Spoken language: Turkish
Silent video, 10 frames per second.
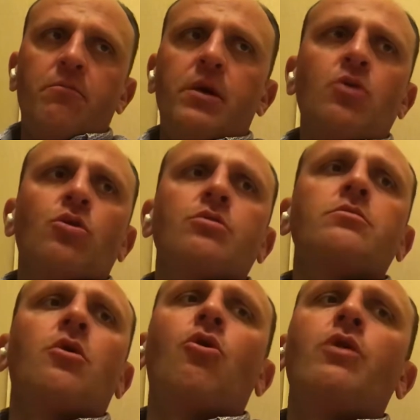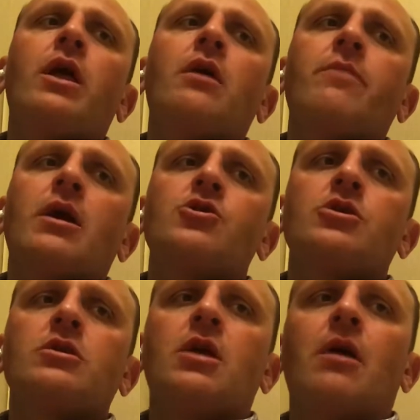Bir gün öğle yemeği
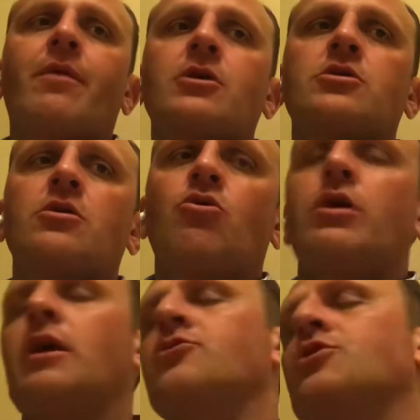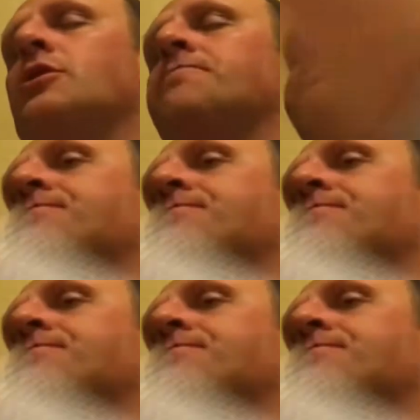için diye başladı öğrenci.